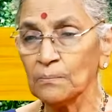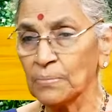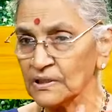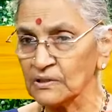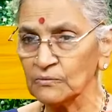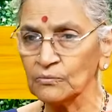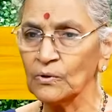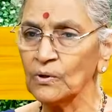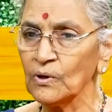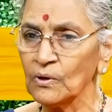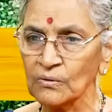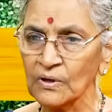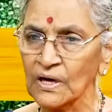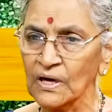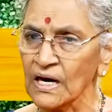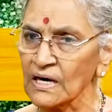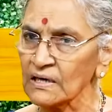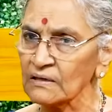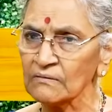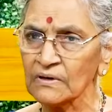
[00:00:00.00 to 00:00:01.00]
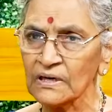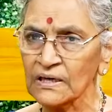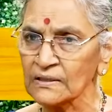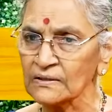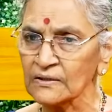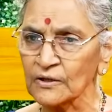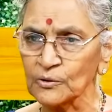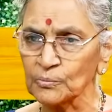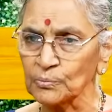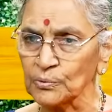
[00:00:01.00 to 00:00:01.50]
పదవుల్లో ఉన్న
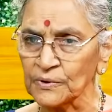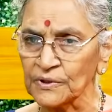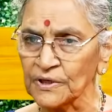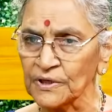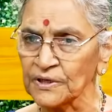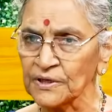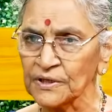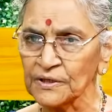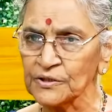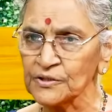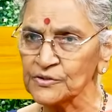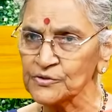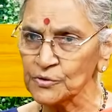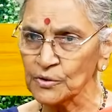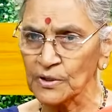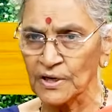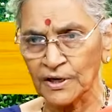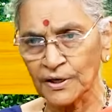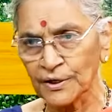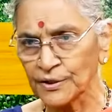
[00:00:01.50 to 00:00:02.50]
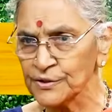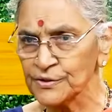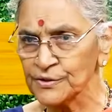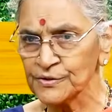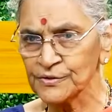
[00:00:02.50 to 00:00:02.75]
ఆడవాళ్ళందరూ పుట్టింటి నుంచో ఎక్కడి